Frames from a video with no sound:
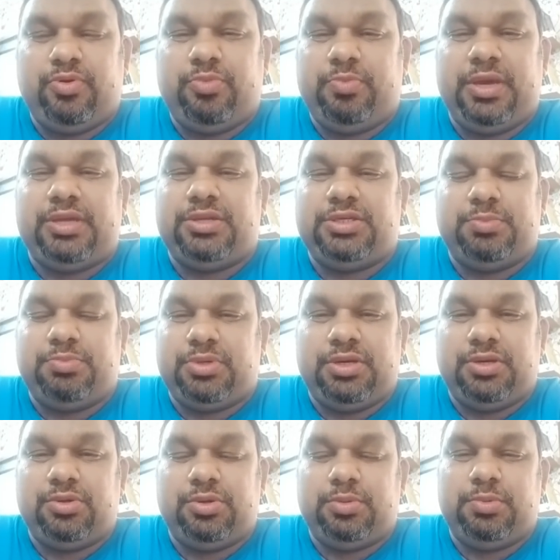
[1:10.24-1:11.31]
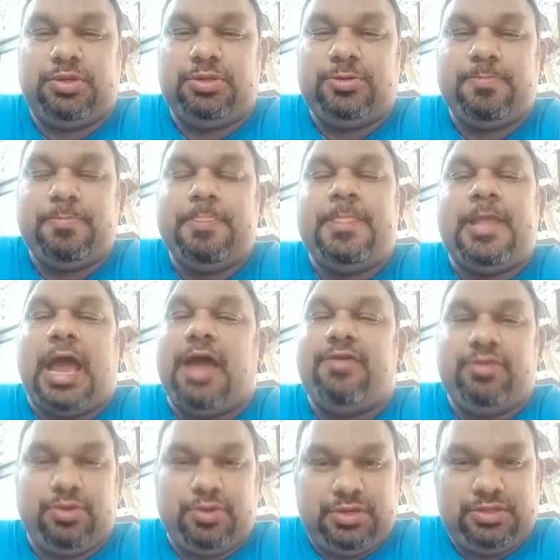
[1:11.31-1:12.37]
పేరు చెప్పుకునే గ్రూపులు
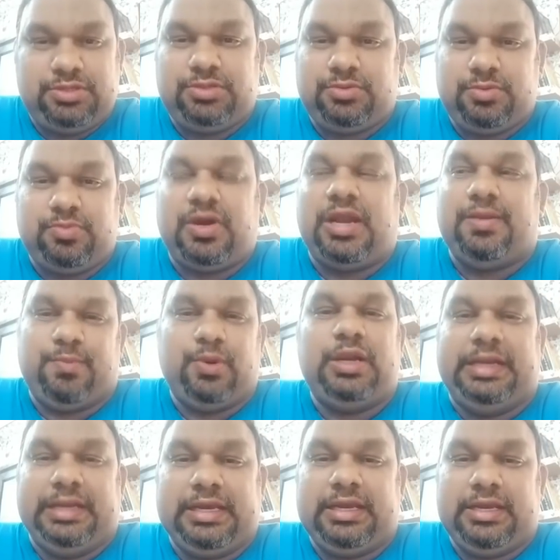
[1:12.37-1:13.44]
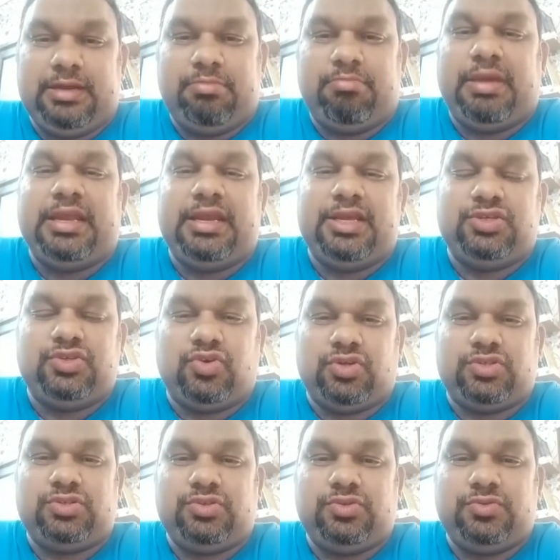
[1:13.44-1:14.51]
అవి కొంచెం వాళ్ళ పొలిటికల్ మైలేజ్
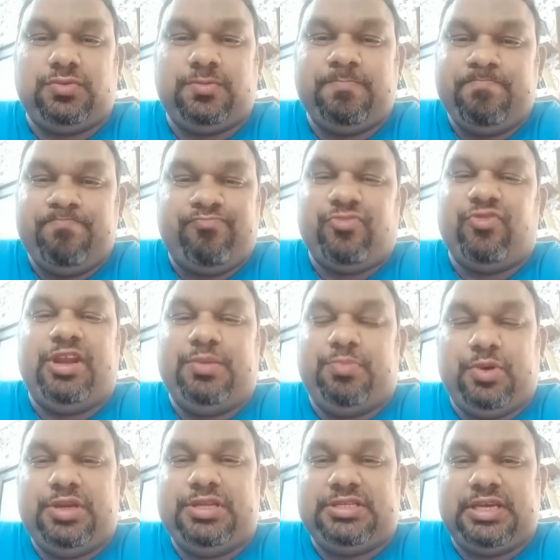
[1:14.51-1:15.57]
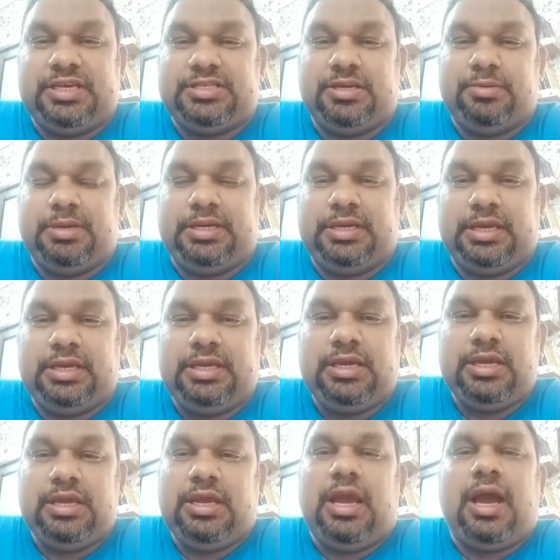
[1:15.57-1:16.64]
కోసం వెళ్ళి పోలీస్ కేసులు పెట్టాయి
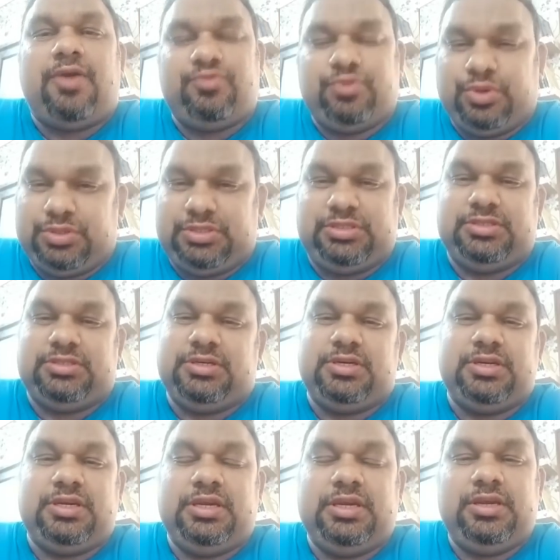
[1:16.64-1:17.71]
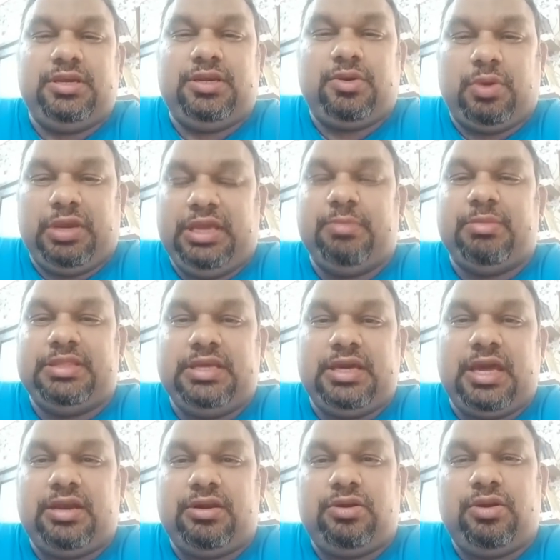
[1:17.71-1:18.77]
అఫ్ కోర్స్ ఈ ఈ మధ్య
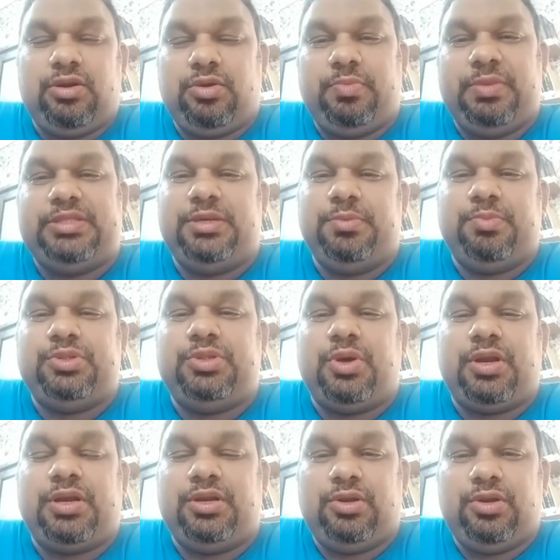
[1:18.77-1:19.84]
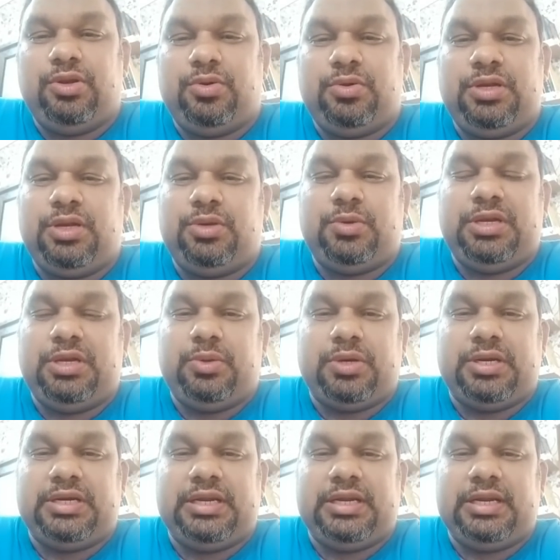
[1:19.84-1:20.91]
కాలంలో బెదిరింపు ధోరణుల్లో ఉన్నటువంటి
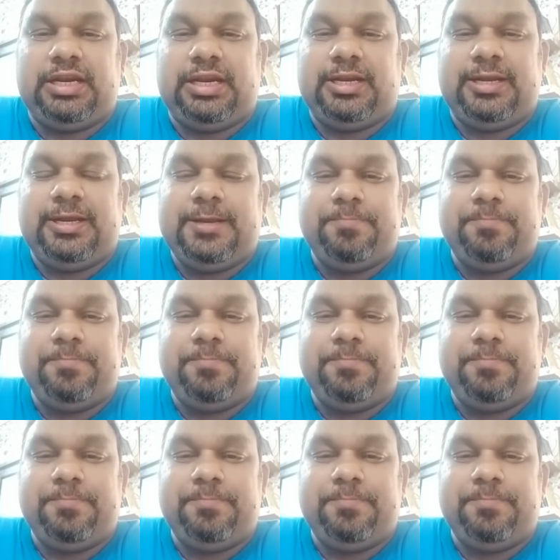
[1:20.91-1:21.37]
ఒకటి ఏంటంటే